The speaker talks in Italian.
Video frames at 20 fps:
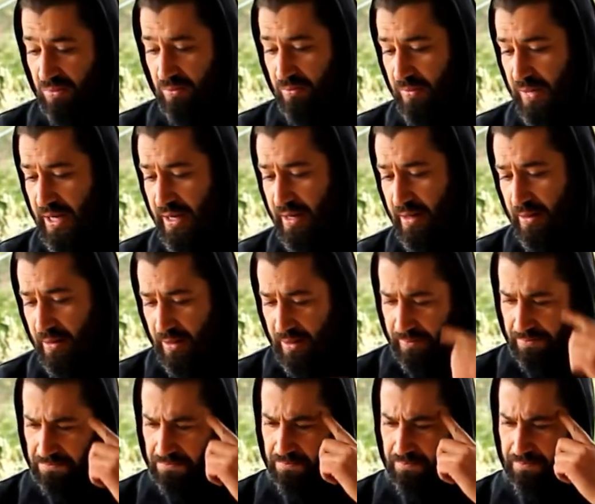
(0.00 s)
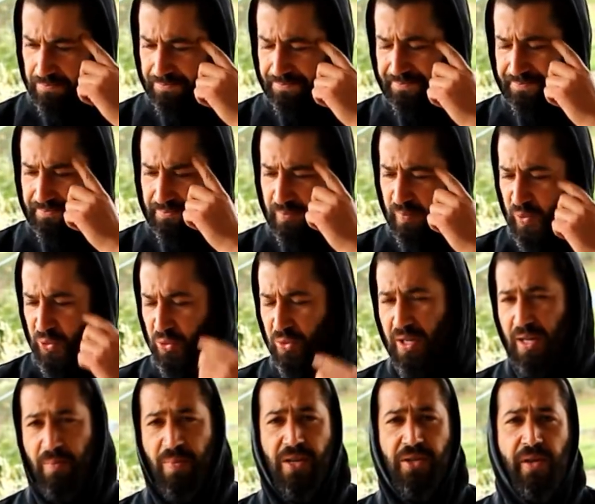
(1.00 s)
Mi ha, mm, posso
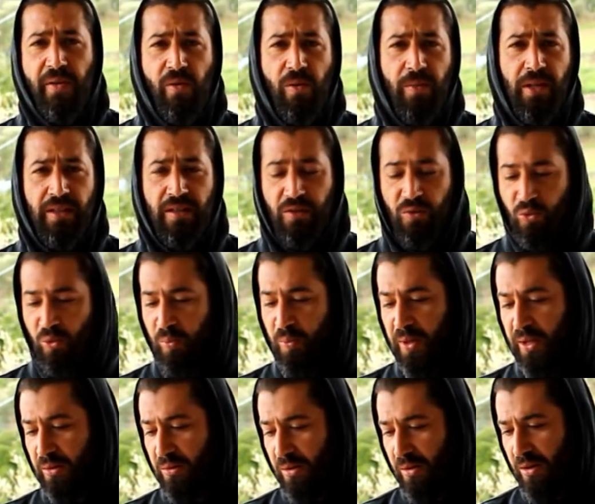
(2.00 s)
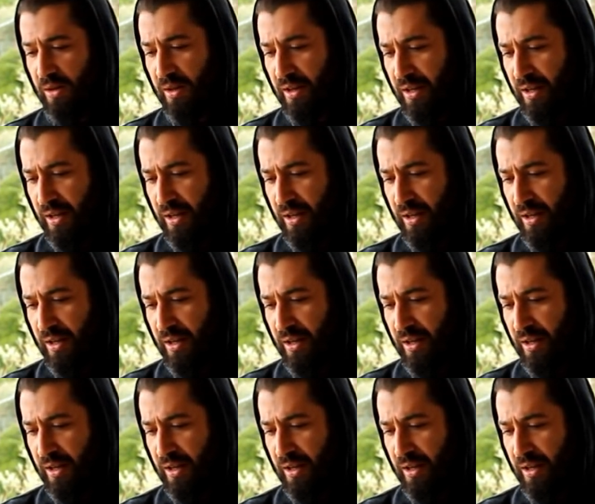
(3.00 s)
dire, piacevolmente stupito